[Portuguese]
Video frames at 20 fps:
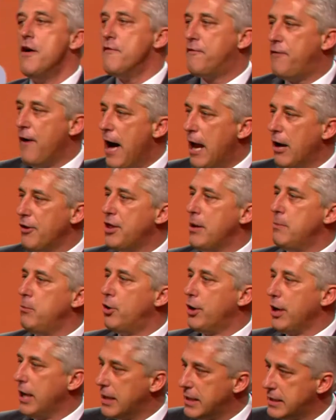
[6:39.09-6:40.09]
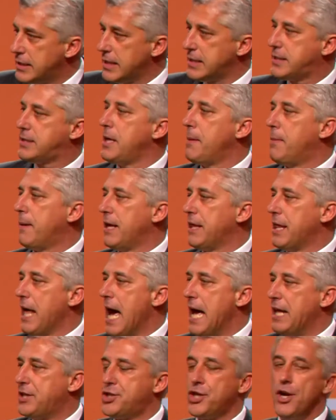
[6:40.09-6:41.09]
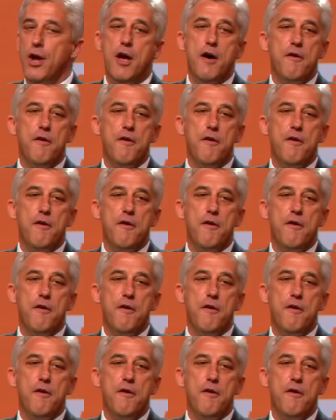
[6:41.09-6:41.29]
falo da melhoria das acessibilidades,